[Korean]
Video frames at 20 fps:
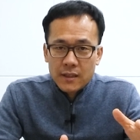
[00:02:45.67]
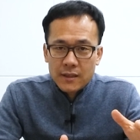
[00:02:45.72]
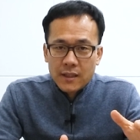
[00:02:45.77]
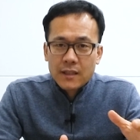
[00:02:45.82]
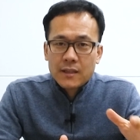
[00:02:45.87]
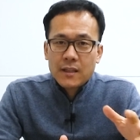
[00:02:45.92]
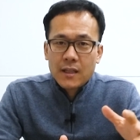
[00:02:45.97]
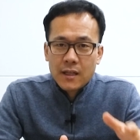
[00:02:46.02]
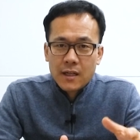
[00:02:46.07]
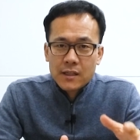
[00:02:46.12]

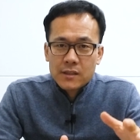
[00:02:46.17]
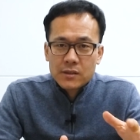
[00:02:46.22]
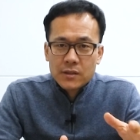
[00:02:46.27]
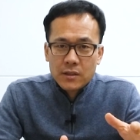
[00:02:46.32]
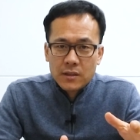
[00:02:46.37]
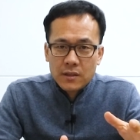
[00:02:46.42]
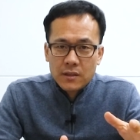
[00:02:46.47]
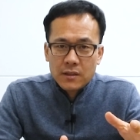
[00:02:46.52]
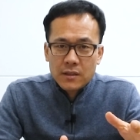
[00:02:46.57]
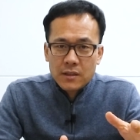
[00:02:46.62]

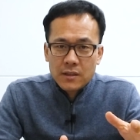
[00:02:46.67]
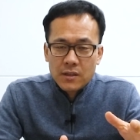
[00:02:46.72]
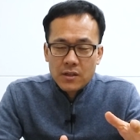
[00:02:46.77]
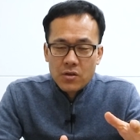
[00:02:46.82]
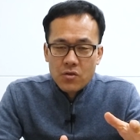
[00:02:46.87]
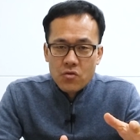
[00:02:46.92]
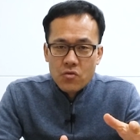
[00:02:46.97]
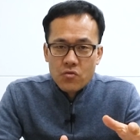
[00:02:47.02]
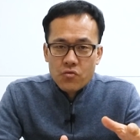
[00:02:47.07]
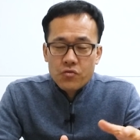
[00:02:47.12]
나타나서
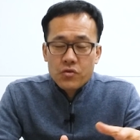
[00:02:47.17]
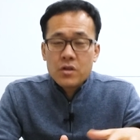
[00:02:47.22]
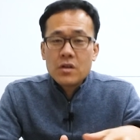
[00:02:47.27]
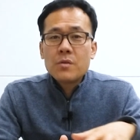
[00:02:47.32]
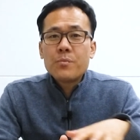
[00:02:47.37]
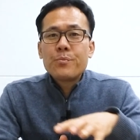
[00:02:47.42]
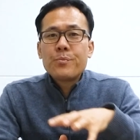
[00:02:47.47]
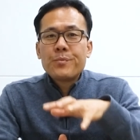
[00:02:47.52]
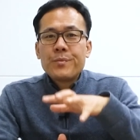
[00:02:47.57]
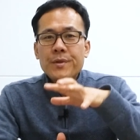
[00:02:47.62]

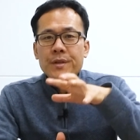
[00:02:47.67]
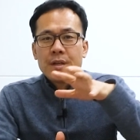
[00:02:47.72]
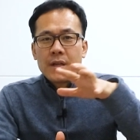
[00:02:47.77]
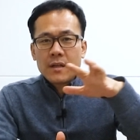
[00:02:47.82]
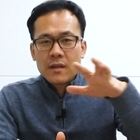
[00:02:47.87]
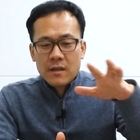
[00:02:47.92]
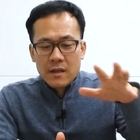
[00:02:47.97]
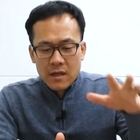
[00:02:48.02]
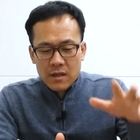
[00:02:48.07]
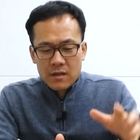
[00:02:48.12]
위협
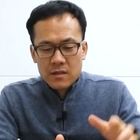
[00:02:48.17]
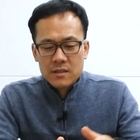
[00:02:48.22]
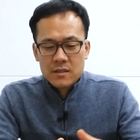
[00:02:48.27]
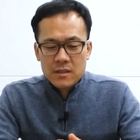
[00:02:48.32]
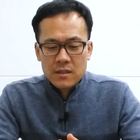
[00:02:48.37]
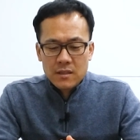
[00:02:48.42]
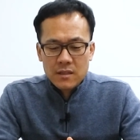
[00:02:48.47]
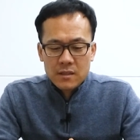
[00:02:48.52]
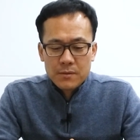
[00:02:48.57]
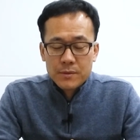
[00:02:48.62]
비행을 한
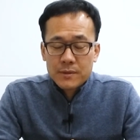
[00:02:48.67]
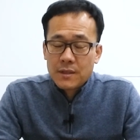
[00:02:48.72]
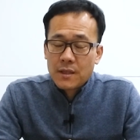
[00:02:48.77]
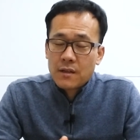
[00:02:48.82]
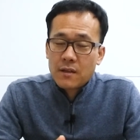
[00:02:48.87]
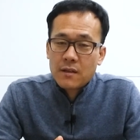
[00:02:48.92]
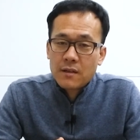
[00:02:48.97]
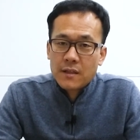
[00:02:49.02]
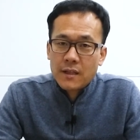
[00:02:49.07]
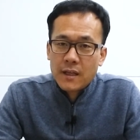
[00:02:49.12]
것이 이번
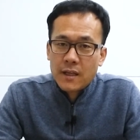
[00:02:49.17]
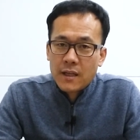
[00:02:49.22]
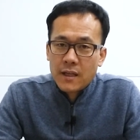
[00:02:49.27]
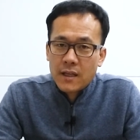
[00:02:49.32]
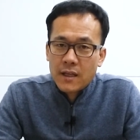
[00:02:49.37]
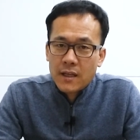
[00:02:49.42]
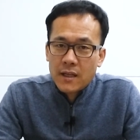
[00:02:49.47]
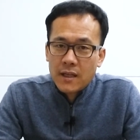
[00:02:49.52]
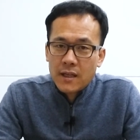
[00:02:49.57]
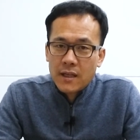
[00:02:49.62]

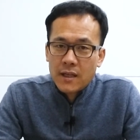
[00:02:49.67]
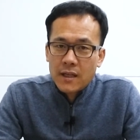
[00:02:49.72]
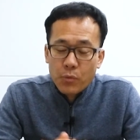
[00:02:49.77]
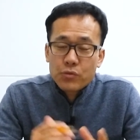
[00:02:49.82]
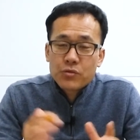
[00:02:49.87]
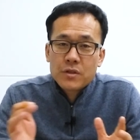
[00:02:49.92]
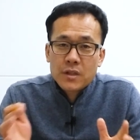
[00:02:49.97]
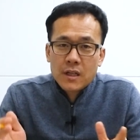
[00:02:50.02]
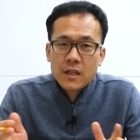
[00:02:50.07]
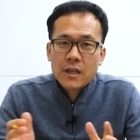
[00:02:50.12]
사건의
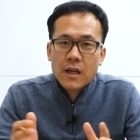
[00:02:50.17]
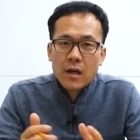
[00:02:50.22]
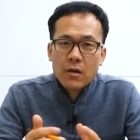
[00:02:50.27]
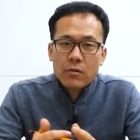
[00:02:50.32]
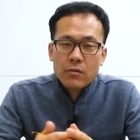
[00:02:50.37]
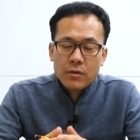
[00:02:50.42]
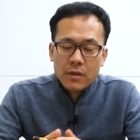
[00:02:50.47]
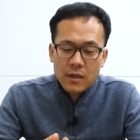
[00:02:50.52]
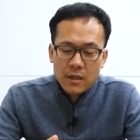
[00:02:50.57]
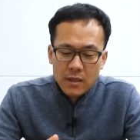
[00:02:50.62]

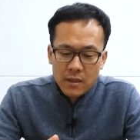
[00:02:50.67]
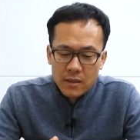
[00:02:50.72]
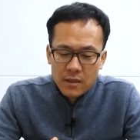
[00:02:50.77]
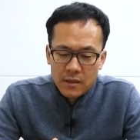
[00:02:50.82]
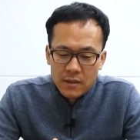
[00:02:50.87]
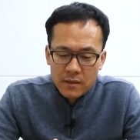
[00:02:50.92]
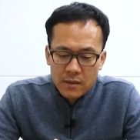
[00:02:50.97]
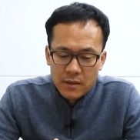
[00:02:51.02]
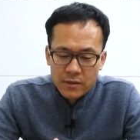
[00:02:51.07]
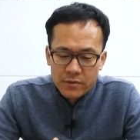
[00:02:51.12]
본질이라고 할
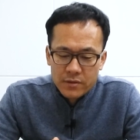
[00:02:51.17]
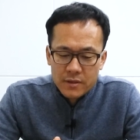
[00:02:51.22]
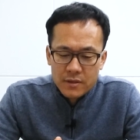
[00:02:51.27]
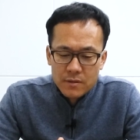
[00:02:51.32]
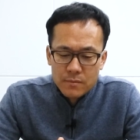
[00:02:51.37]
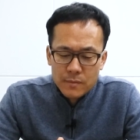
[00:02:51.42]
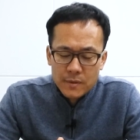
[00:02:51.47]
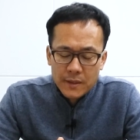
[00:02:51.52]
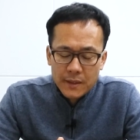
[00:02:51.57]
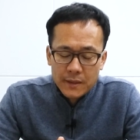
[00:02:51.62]
수
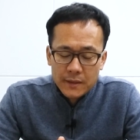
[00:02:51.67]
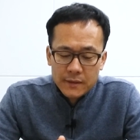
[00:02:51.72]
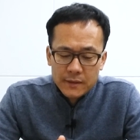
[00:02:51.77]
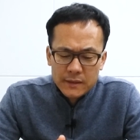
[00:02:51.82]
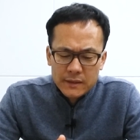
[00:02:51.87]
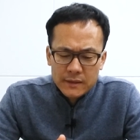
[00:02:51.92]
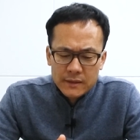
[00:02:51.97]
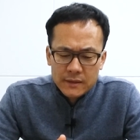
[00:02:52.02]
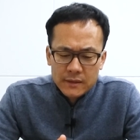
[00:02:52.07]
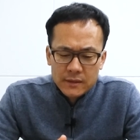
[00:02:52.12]
있습니다.
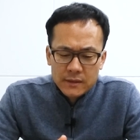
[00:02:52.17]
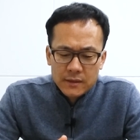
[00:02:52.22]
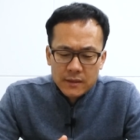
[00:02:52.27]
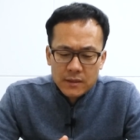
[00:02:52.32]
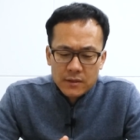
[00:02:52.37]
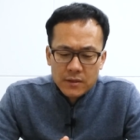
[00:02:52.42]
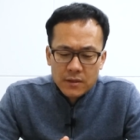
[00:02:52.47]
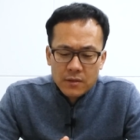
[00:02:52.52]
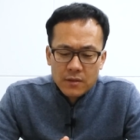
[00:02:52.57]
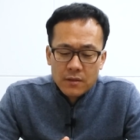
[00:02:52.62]

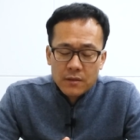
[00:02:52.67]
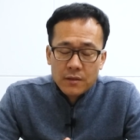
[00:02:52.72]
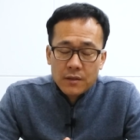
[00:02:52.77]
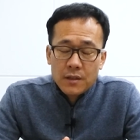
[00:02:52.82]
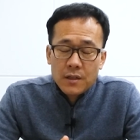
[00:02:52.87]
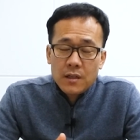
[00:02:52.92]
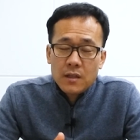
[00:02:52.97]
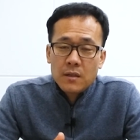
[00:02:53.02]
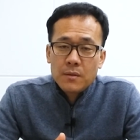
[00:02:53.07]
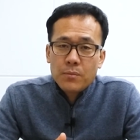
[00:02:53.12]
그래서
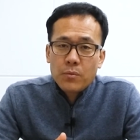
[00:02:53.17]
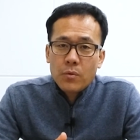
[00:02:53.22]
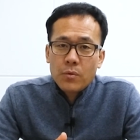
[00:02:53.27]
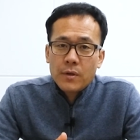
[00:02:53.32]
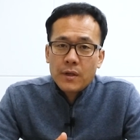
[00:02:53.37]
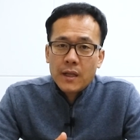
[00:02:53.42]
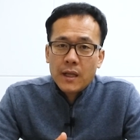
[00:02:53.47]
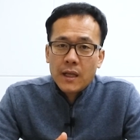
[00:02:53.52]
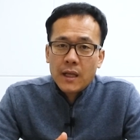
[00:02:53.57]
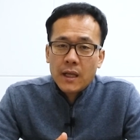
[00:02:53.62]
이거를
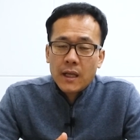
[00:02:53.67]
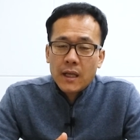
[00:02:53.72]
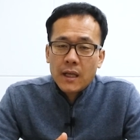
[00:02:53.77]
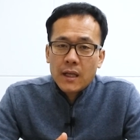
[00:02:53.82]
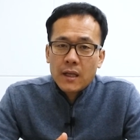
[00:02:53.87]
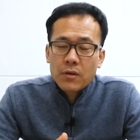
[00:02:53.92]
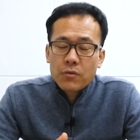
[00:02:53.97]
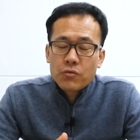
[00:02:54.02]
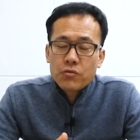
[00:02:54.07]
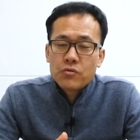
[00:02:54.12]
일본의
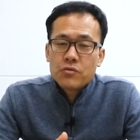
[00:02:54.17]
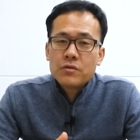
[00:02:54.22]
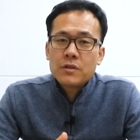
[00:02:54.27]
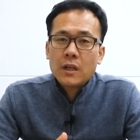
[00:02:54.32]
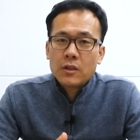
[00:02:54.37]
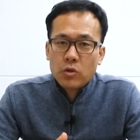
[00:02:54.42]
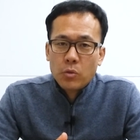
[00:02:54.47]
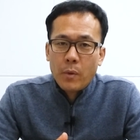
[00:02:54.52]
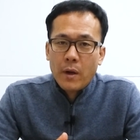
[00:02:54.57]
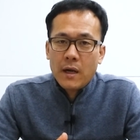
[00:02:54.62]

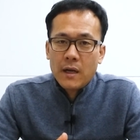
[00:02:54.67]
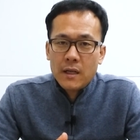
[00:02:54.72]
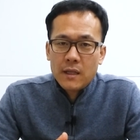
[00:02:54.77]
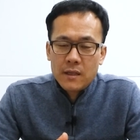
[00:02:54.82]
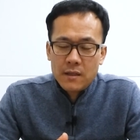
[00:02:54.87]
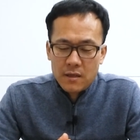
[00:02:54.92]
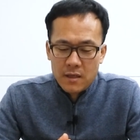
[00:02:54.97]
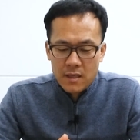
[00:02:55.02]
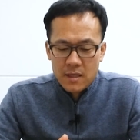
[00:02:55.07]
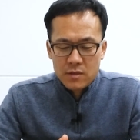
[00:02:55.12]
군사 도발
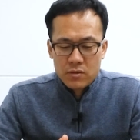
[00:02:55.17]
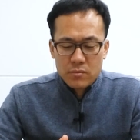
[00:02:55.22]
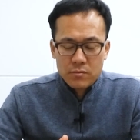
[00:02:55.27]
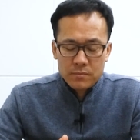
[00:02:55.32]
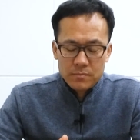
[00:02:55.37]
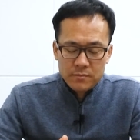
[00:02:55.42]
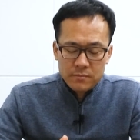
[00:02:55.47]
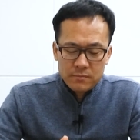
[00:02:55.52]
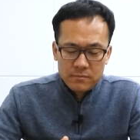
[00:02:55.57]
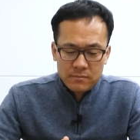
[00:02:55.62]
이렇게
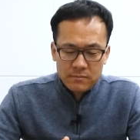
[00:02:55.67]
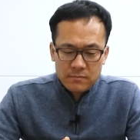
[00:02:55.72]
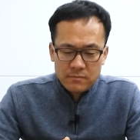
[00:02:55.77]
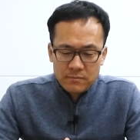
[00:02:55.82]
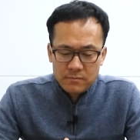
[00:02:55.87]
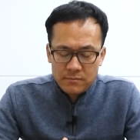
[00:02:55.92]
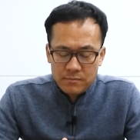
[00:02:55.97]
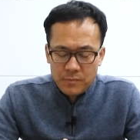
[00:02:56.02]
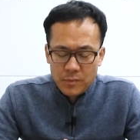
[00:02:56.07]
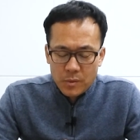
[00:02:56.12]
좀
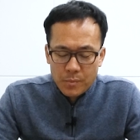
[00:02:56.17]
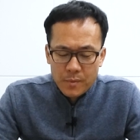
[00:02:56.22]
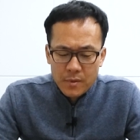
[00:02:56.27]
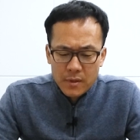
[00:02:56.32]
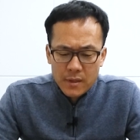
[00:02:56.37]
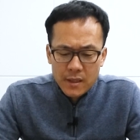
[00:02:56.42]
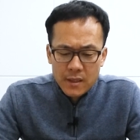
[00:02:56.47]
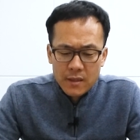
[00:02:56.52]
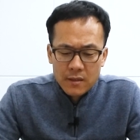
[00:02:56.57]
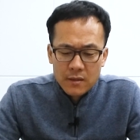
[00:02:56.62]

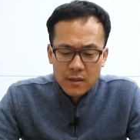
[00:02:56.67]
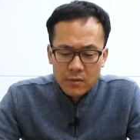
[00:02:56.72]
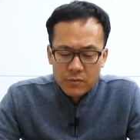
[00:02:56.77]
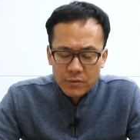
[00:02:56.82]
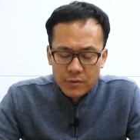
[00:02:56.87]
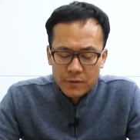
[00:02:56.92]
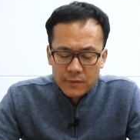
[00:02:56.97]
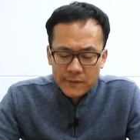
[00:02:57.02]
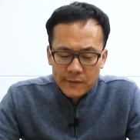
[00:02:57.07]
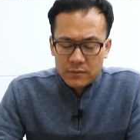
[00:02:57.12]
명명을 해야 될 것
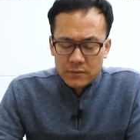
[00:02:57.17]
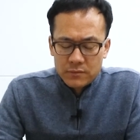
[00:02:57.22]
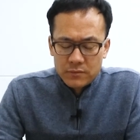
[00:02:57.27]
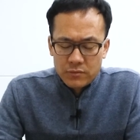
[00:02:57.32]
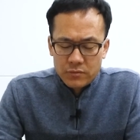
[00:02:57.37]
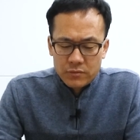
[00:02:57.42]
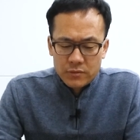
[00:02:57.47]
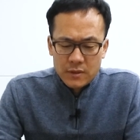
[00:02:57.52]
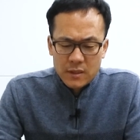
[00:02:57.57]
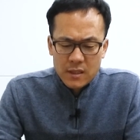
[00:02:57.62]
같고요.
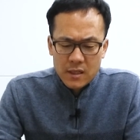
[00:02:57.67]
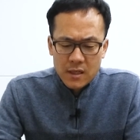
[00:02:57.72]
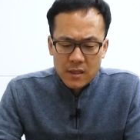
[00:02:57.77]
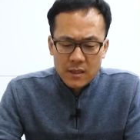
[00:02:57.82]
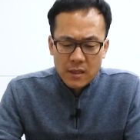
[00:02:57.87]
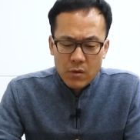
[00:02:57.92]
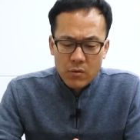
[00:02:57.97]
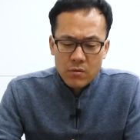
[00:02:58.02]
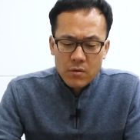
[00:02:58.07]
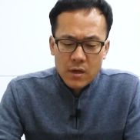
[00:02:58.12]
뉴스가
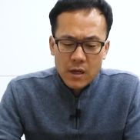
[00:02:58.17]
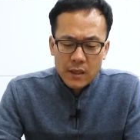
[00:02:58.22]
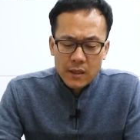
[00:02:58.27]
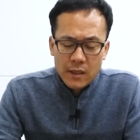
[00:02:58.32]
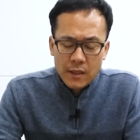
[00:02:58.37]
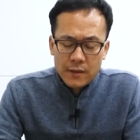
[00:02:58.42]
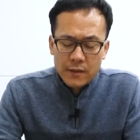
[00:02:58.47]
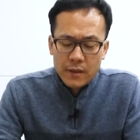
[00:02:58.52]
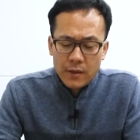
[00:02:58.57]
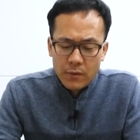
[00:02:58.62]
잠깐 나온 것
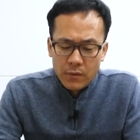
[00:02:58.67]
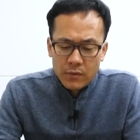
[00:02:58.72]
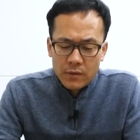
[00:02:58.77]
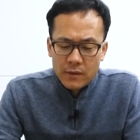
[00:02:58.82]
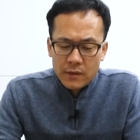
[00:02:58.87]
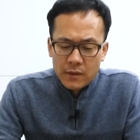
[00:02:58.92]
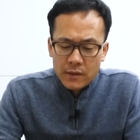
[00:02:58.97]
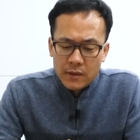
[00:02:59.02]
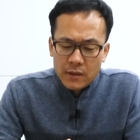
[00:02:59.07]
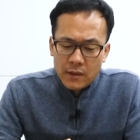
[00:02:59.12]
같긴 한데요.
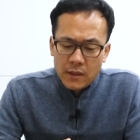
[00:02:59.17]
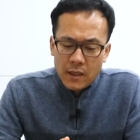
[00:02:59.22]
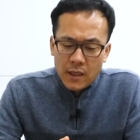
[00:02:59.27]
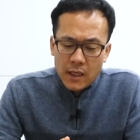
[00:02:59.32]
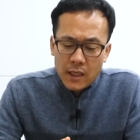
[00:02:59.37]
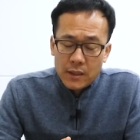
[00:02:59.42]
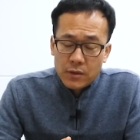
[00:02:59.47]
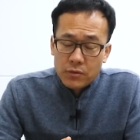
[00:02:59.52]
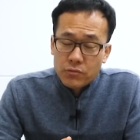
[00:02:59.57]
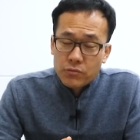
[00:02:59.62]

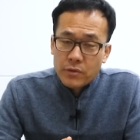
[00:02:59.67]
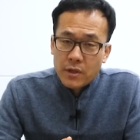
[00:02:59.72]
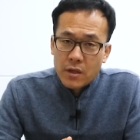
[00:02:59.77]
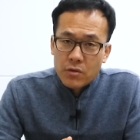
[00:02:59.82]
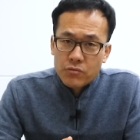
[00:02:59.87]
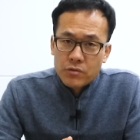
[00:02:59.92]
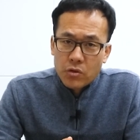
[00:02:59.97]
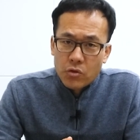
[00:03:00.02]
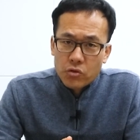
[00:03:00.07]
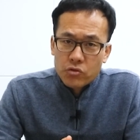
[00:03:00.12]
한국
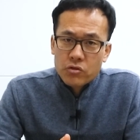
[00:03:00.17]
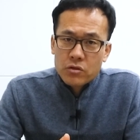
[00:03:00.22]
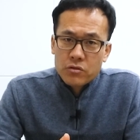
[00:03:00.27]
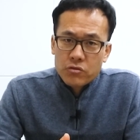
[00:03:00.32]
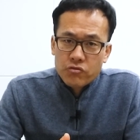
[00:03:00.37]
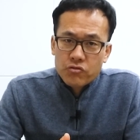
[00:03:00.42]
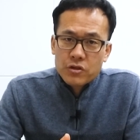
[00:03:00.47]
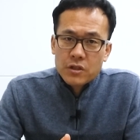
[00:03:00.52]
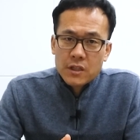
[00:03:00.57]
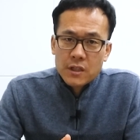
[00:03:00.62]
해군의
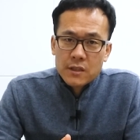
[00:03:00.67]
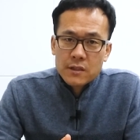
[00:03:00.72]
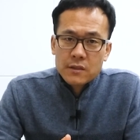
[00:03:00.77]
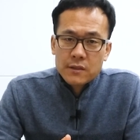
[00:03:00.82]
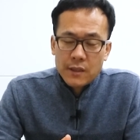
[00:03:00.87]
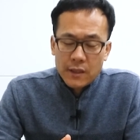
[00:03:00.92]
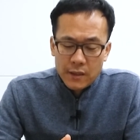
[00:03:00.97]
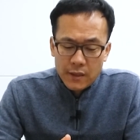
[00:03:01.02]
교전 수칙이 있을